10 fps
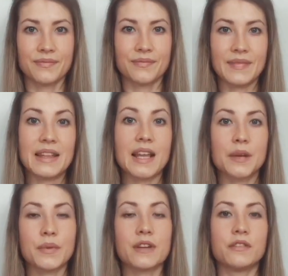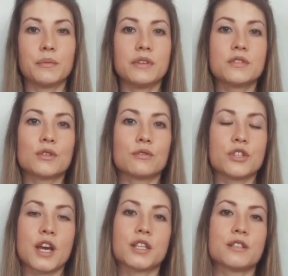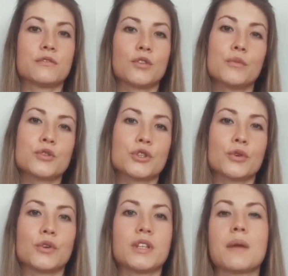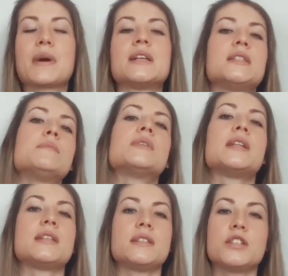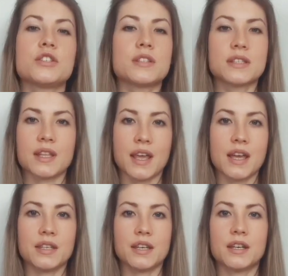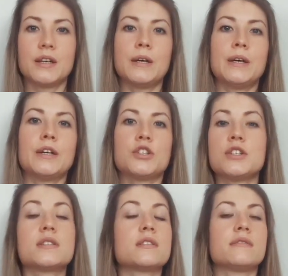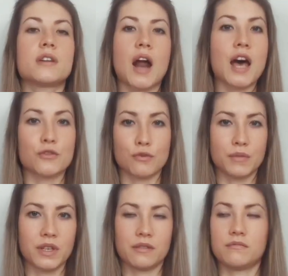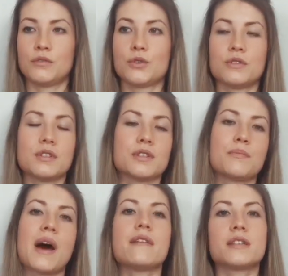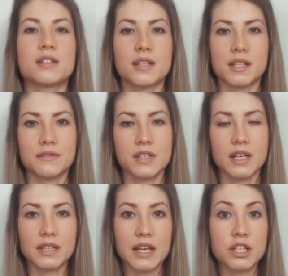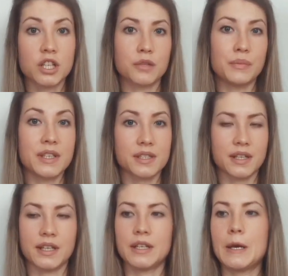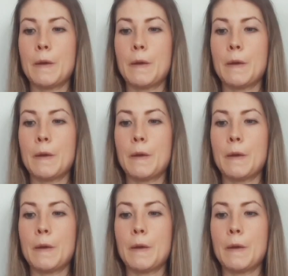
Итак, первый миф заключается в том, что необходимо достичь состояния чистого разума, то есть избавиться от всех наших мыслей –